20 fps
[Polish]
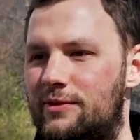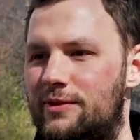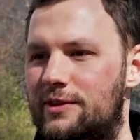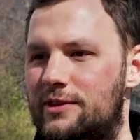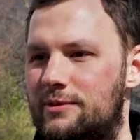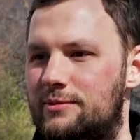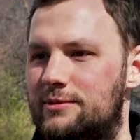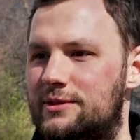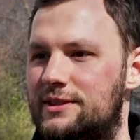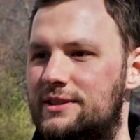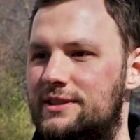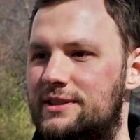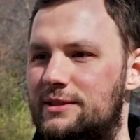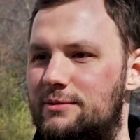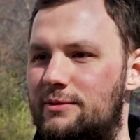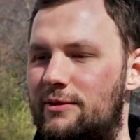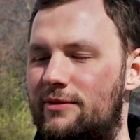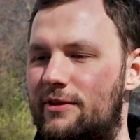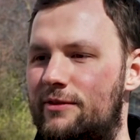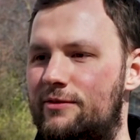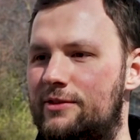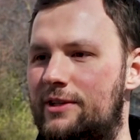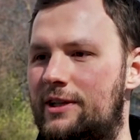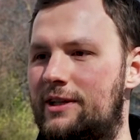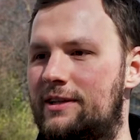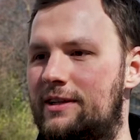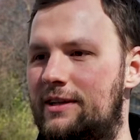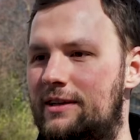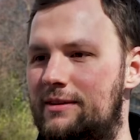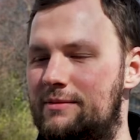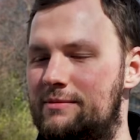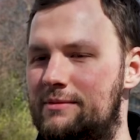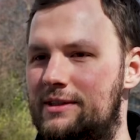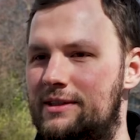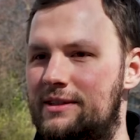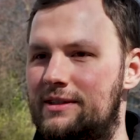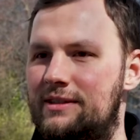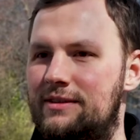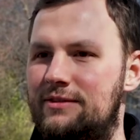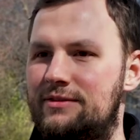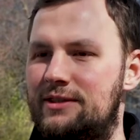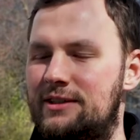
wiadomo, że jesteśmy faworytem e,